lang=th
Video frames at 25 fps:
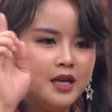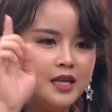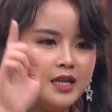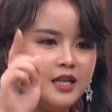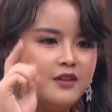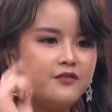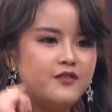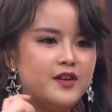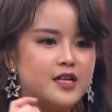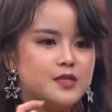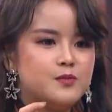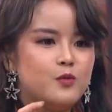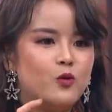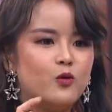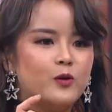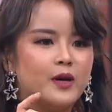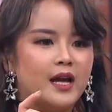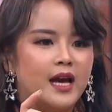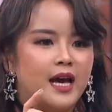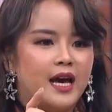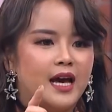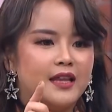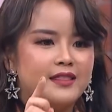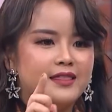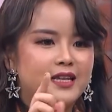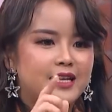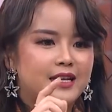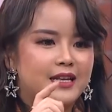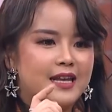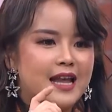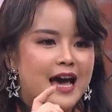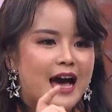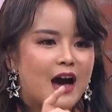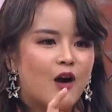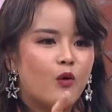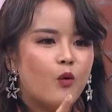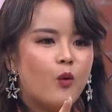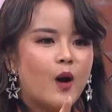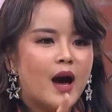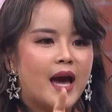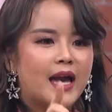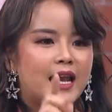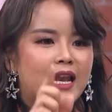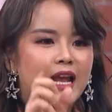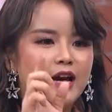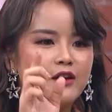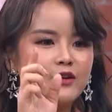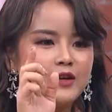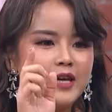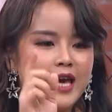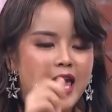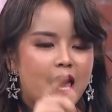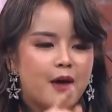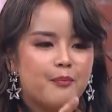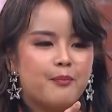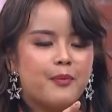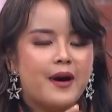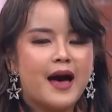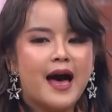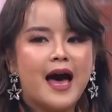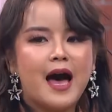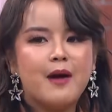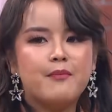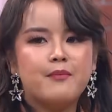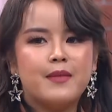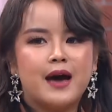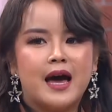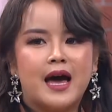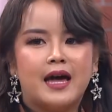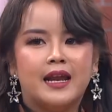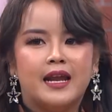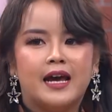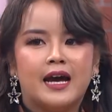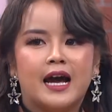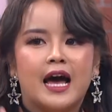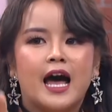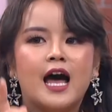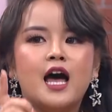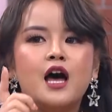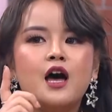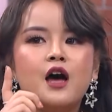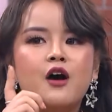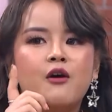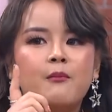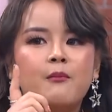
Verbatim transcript: ที่ Facebook นะคะติดดาวไว้แล้วแคปภาพมานะคะเพ